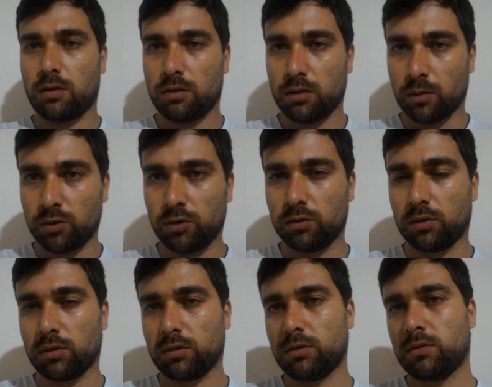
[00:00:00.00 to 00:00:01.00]
Tamo
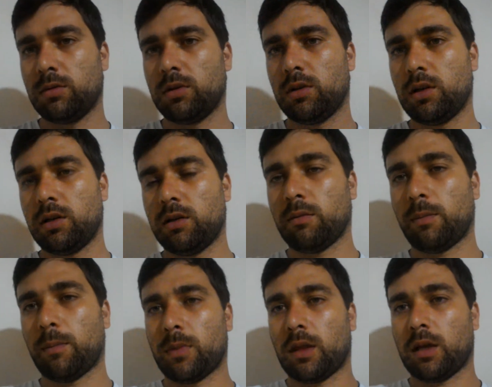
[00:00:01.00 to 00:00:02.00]
junto.
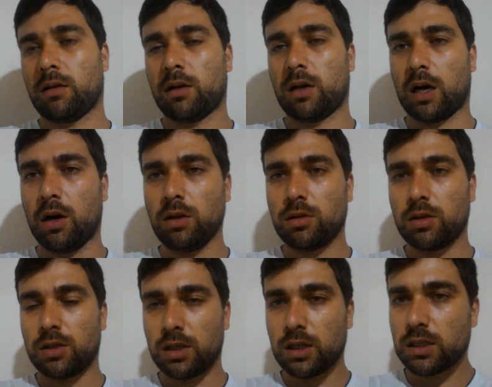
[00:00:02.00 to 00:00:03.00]
A outra
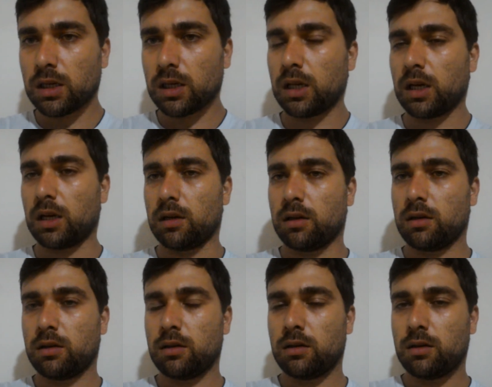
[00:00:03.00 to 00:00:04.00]
notícia, galera,
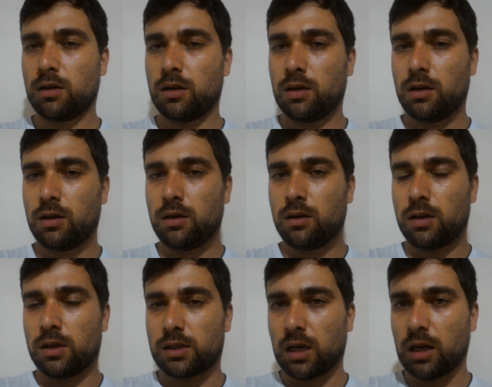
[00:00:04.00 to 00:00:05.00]

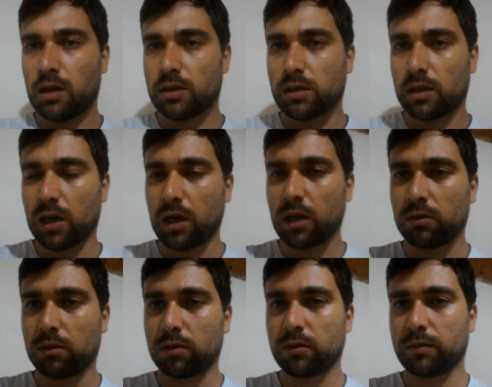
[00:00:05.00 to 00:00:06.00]
está
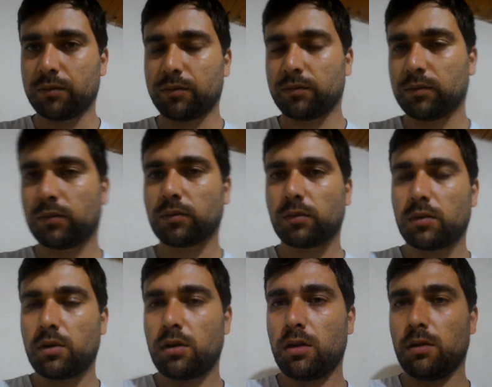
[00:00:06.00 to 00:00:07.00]
relacionado
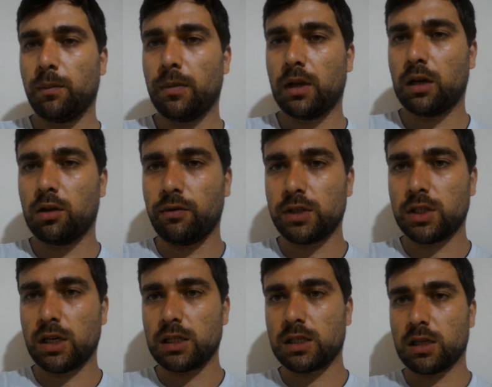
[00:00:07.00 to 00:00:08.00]
à nova
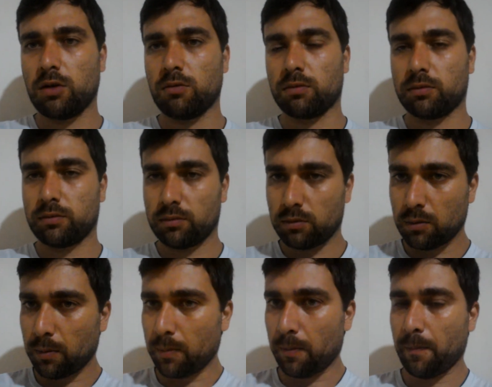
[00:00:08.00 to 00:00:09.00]
geração.
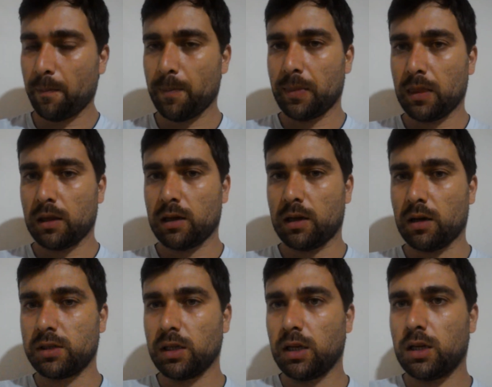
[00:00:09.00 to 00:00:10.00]
Que é o
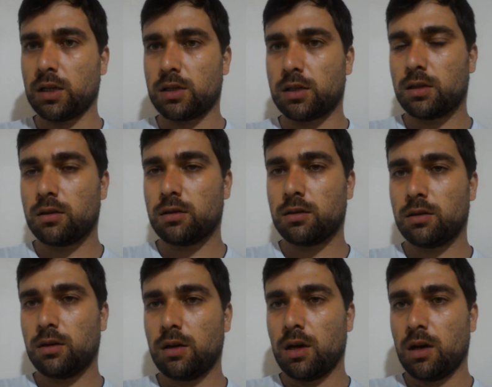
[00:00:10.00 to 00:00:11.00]
seguinte.
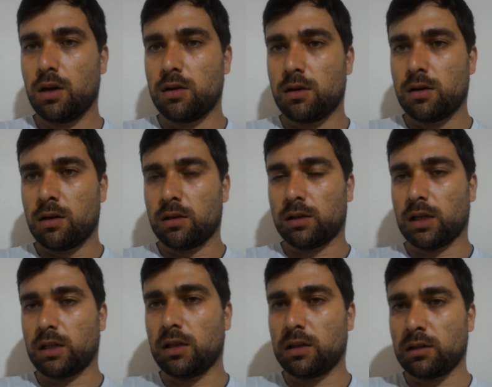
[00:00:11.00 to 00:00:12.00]
Tá,
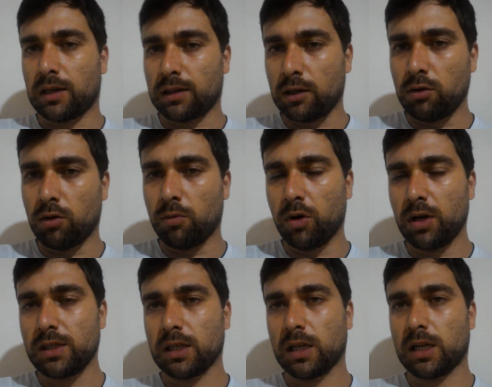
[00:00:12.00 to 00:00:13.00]
tá, tá tendo
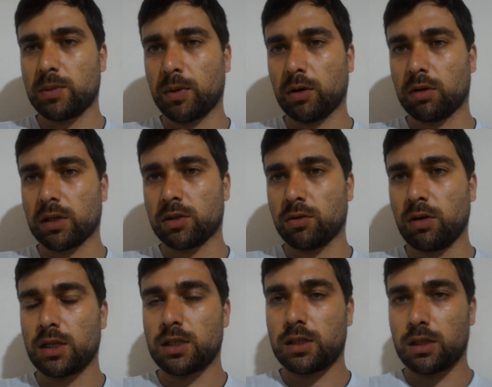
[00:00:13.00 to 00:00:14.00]
rumores, galera,
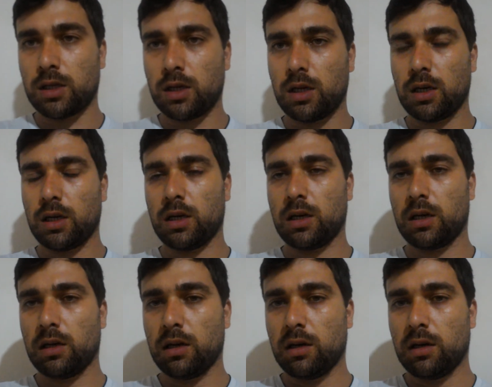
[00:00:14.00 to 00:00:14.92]
especulações, que.